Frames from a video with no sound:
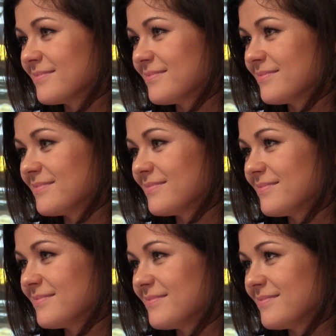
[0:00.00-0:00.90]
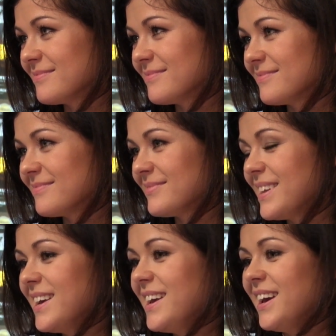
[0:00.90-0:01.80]
książką Sexy Mama.
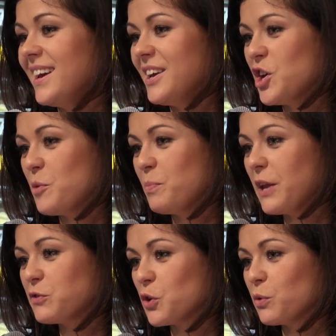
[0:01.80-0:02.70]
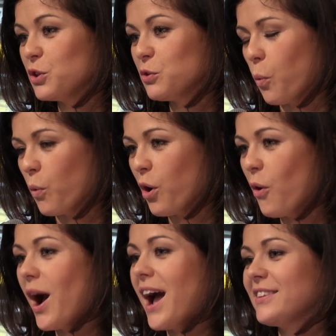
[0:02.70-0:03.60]
Pierwszą i drugą,
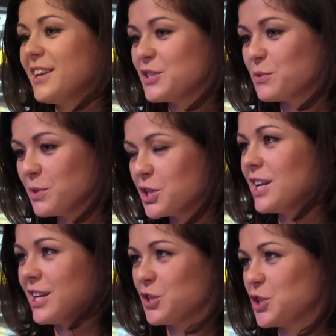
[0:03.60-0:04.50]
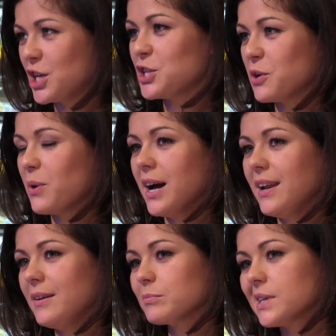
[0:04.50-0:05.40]
a teraz myślę nad trzecią,
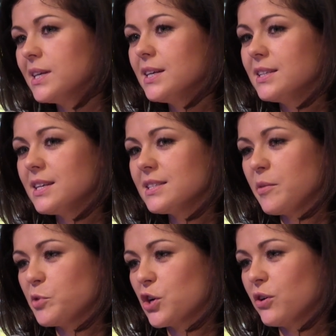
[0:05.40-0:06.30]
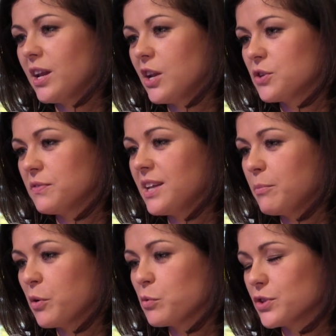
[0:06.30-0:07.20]
ale nie jestem przekonana, czy
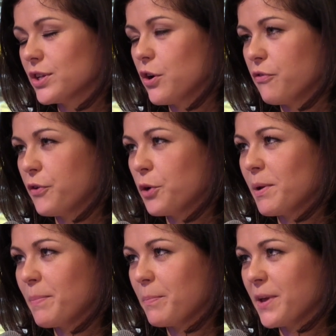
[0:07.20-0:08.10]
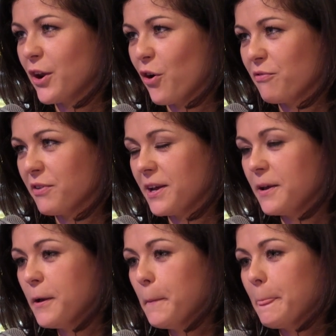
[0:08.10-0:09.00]
wydam ją już tylko w formie
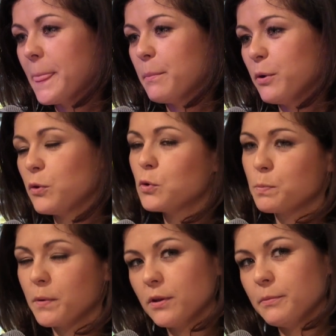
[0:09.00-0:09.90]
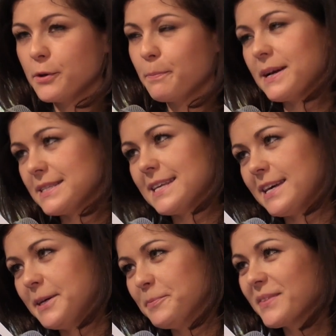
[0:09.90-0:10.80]
papierowej, bo to już podobno
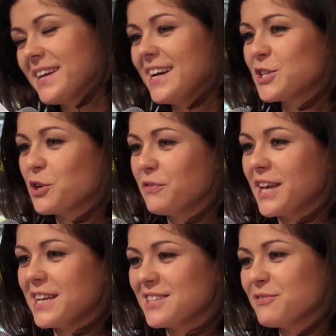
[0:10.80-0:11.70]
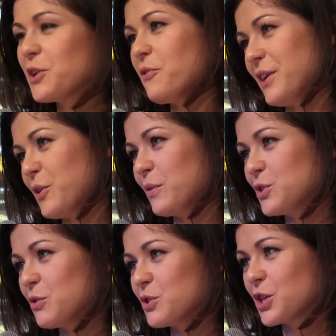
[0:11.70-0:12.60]
pase. Aczkolwiek ja jestem wielką fanką
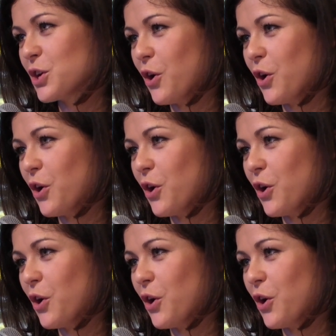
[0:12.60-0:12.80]
książek i